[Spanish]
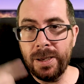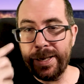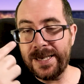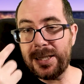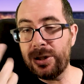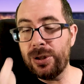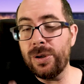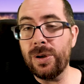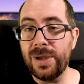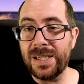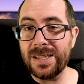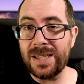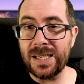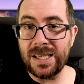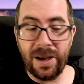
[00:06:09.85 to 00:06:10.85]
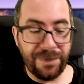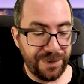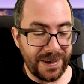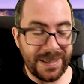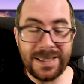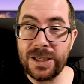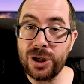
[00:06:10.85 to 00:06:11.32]
Esto con estas
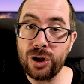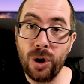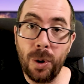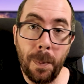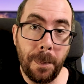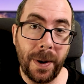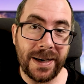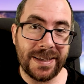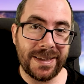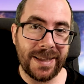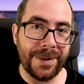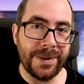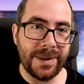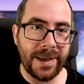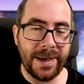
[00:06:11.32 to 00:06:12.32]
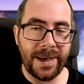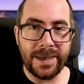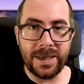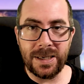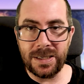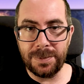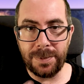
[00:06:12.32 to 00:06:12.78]
gafas que son bastante
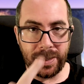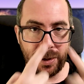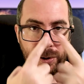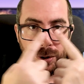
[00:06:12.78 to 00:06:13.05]
largas, ¿vale?